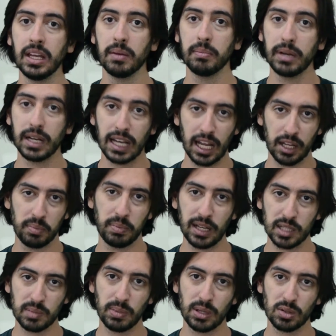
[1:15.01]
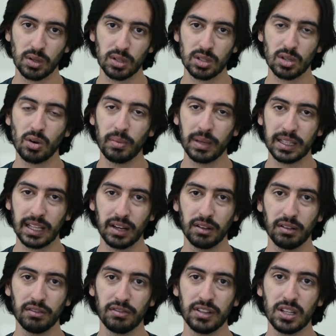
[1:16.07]
Obrigado pelas pessoas que comentaram
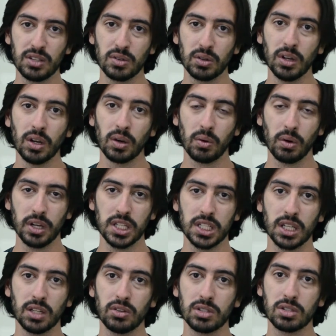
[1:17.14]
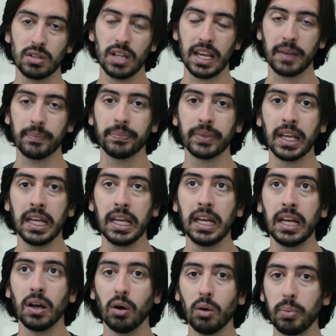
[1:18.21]
no vídeo corrigindo isso daí.
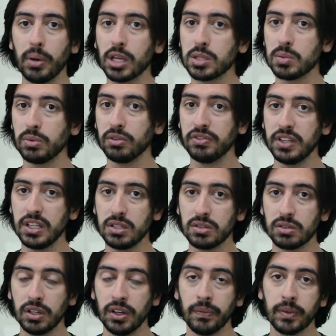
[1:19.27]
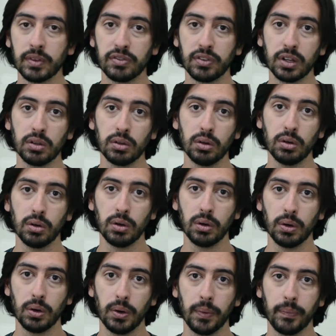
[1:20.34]
O próximo vídeo foi
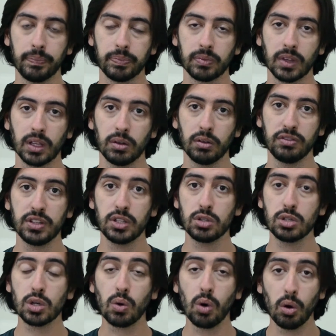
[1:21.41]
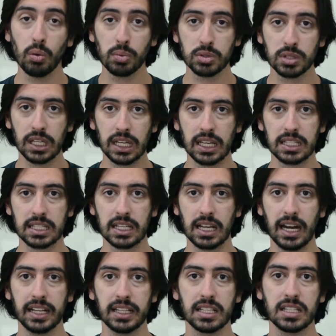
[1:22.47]
no, no vídeo de combos das
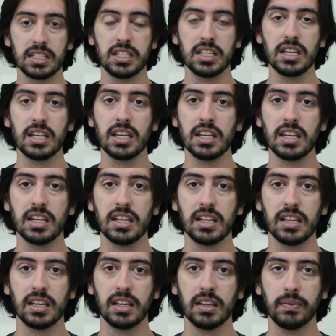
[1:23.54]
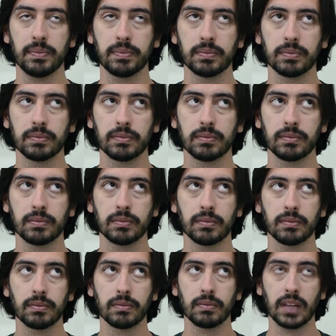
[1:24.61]
cartas de
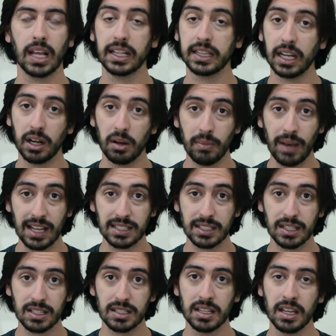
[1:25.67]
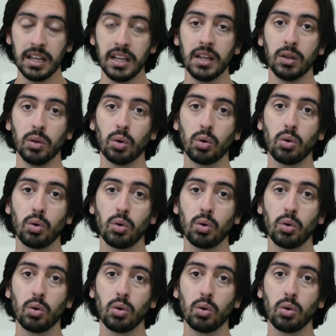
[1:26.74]
Eternal Masters, no